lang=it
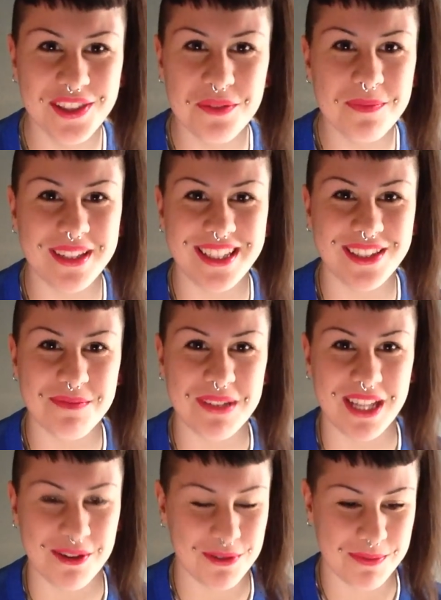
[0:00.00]
non mi, non mi
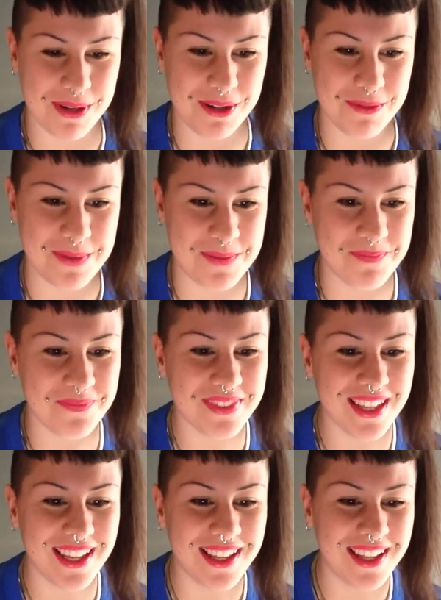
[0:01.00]
danno soprannomi.
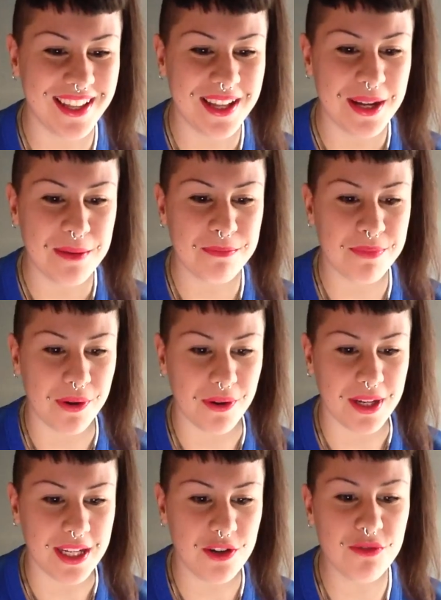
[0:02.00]

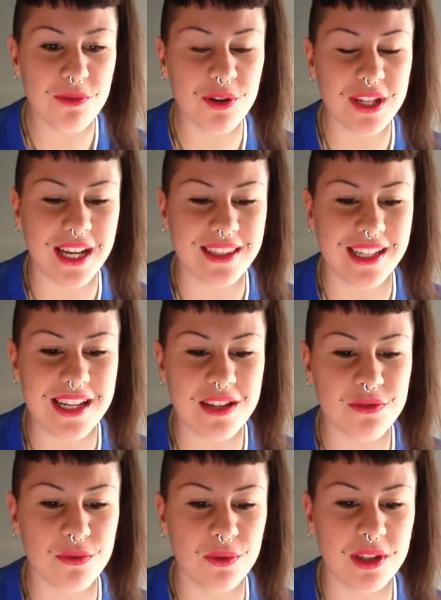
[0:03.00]
Poi, numero di candeline
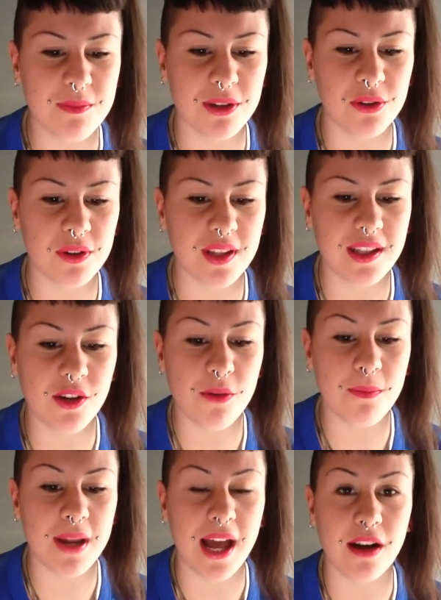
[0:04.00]
sull'ultima torta di
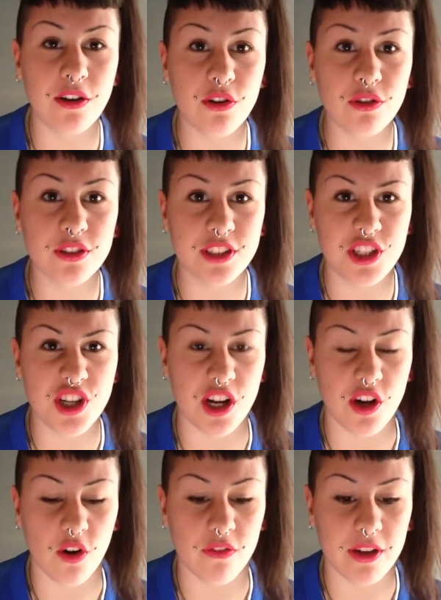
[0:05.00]
compleanno
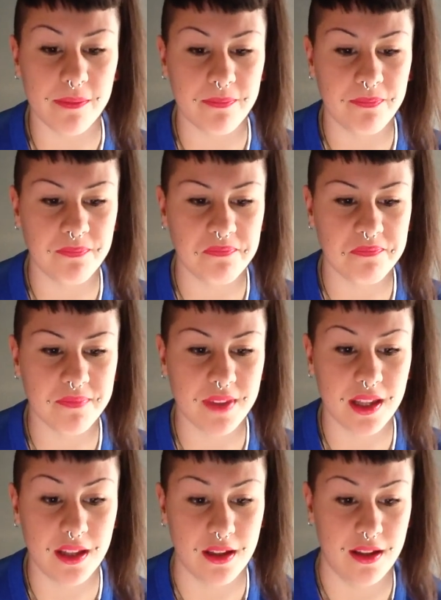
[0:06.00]
19.
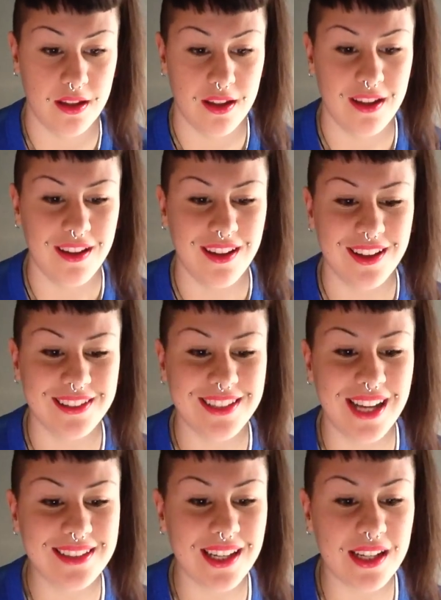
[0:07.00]

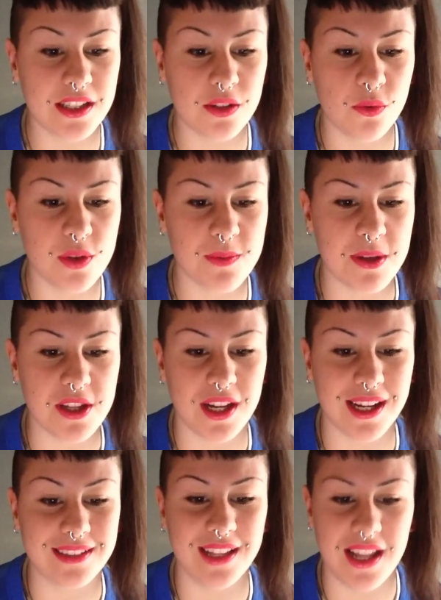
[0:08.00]
Data in cui spegni le
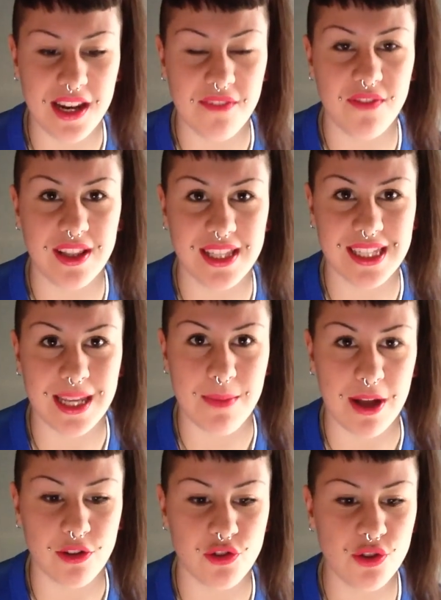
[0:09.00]
candeline 26
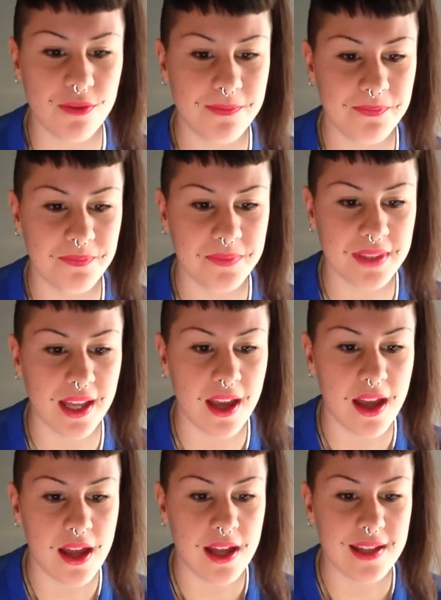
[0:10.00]
maggio.
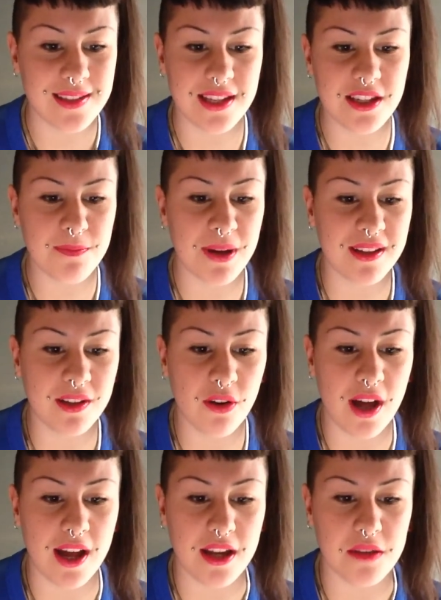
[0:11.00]
Segni
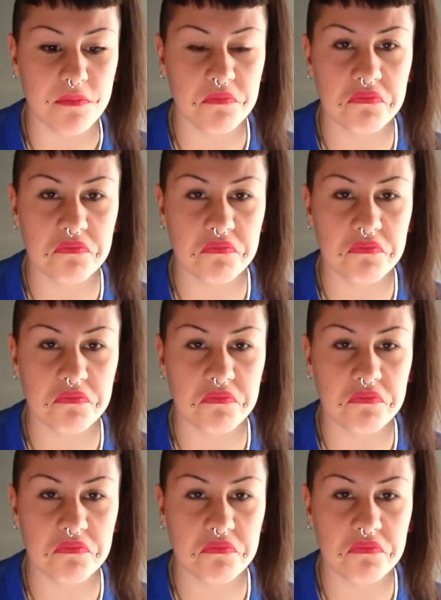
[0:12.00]
particolari?